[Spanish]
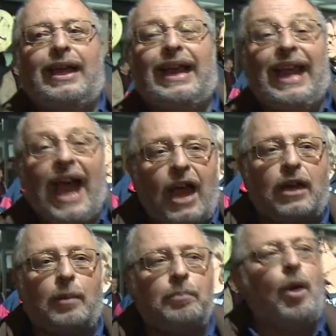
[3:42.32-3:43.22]

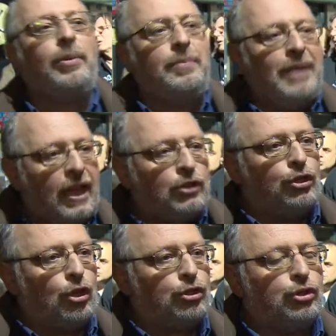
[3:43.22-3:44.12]
crear
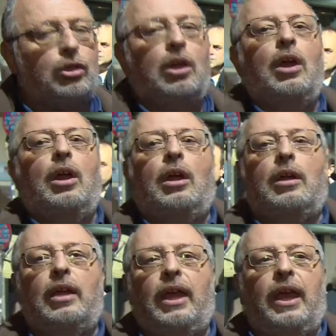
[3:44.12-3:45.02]
movimientos,
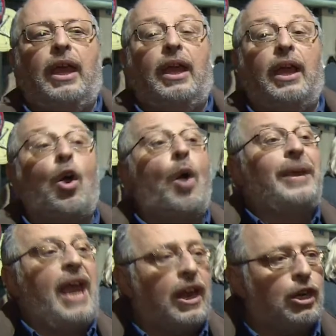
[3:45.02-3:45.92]
eh,
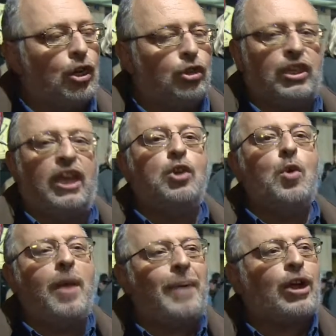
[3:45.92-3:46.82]
gobiernos y
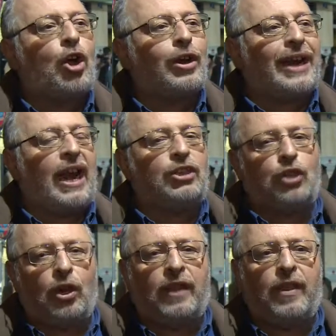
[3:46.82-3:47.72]
nuevas
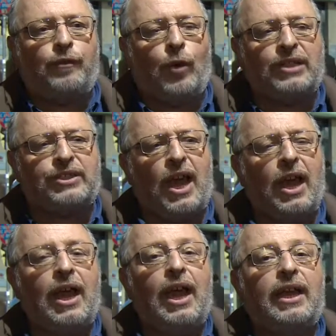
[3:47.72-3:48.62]
correlaciones de fuerza
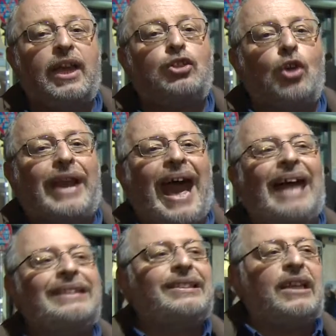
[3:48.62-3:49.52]
que son
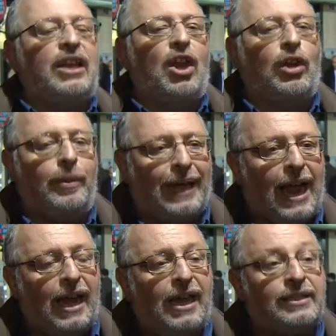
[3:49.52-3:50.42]

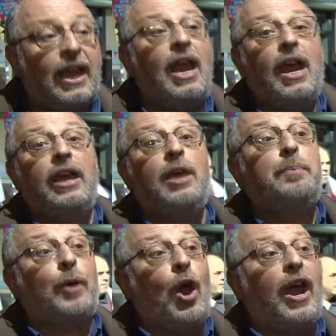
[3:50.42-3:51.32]
antineoliberales y
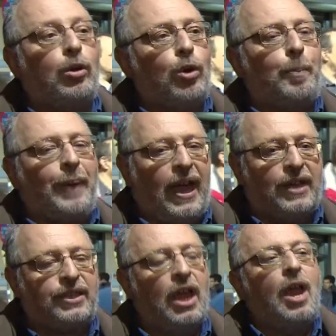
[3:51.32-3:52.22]

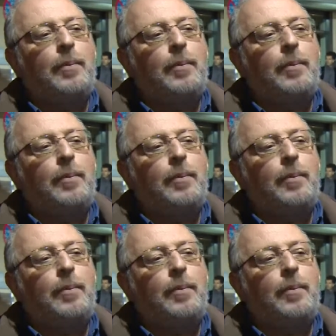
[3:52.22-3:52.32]
proeuropeas.